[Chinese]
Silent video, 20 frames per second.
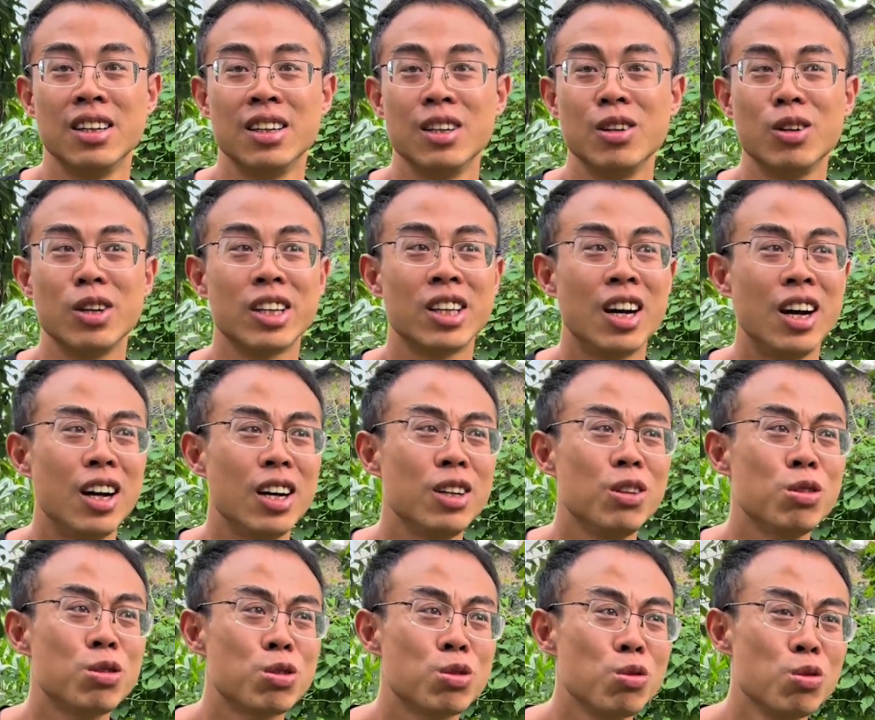后来他
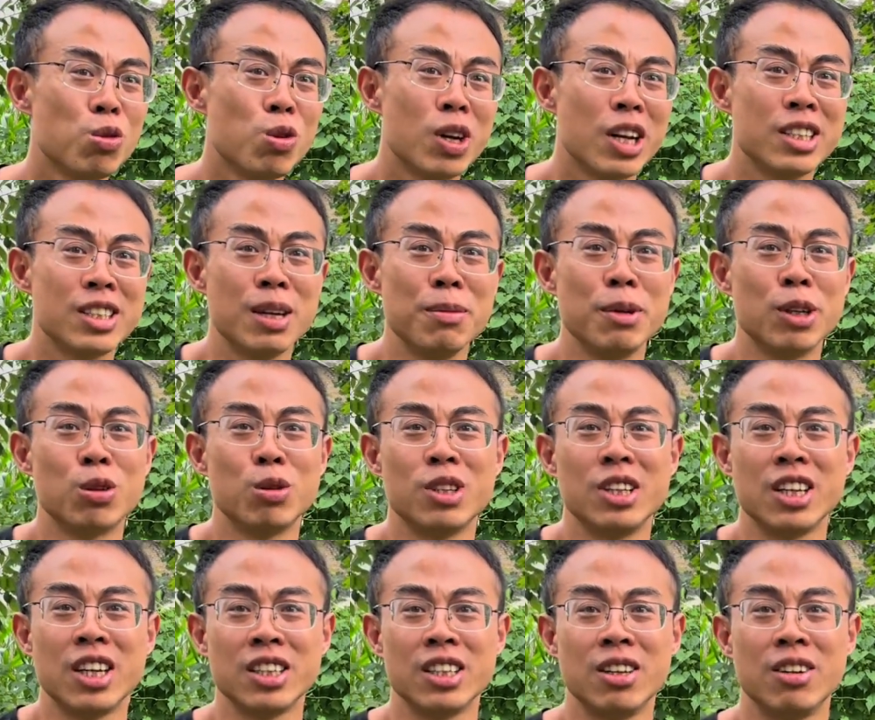又送过来三百多斤
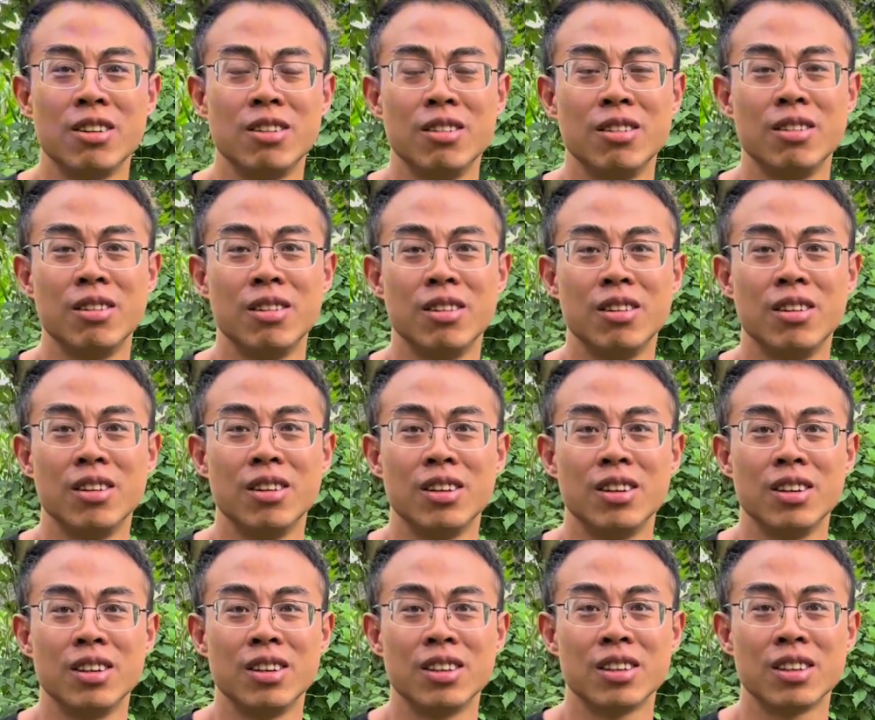辣椒，
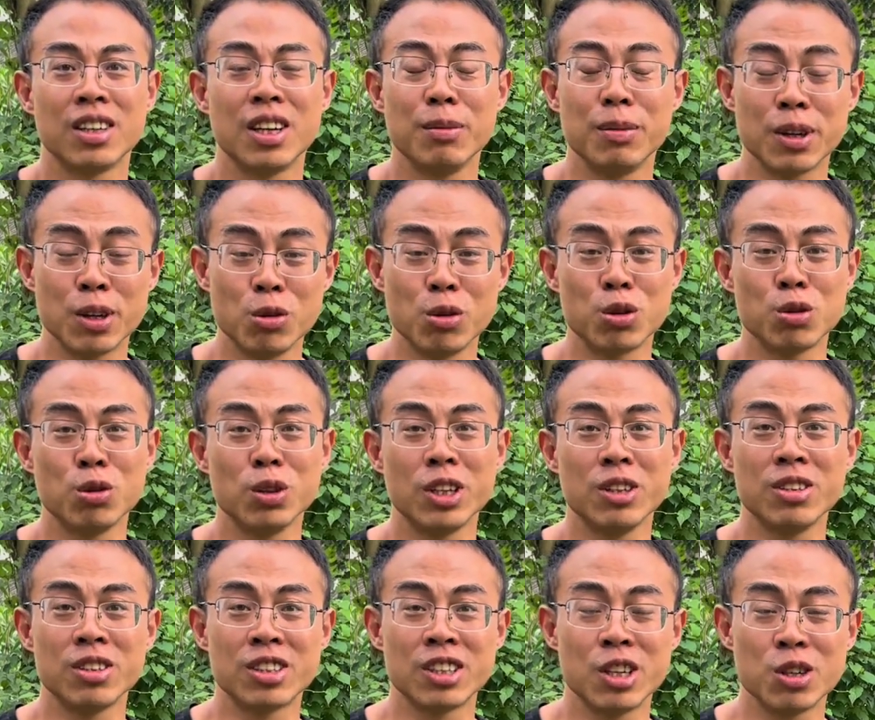他也没跟我说，他
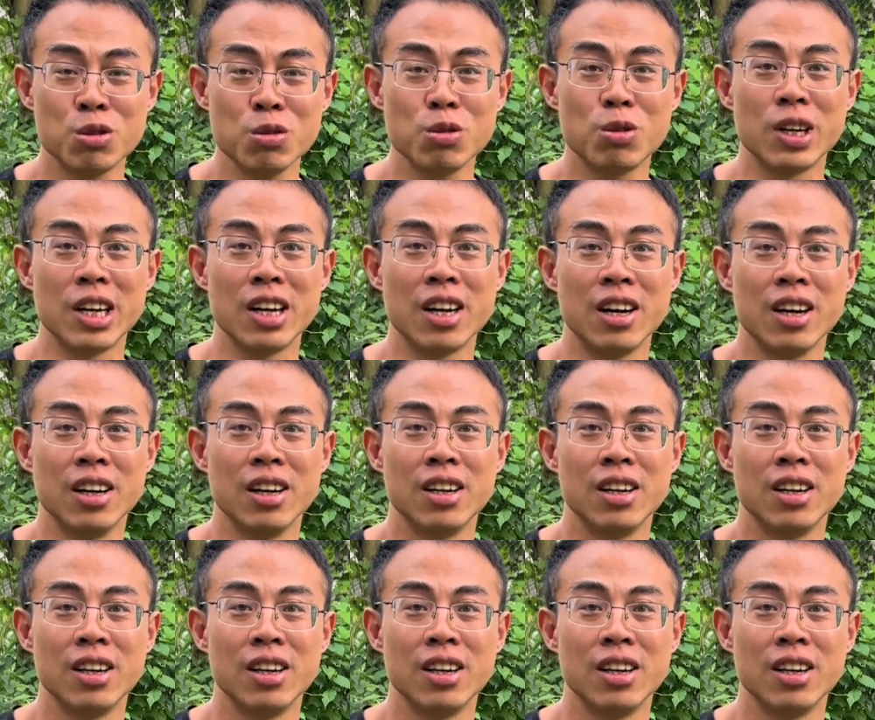就直接送过来了。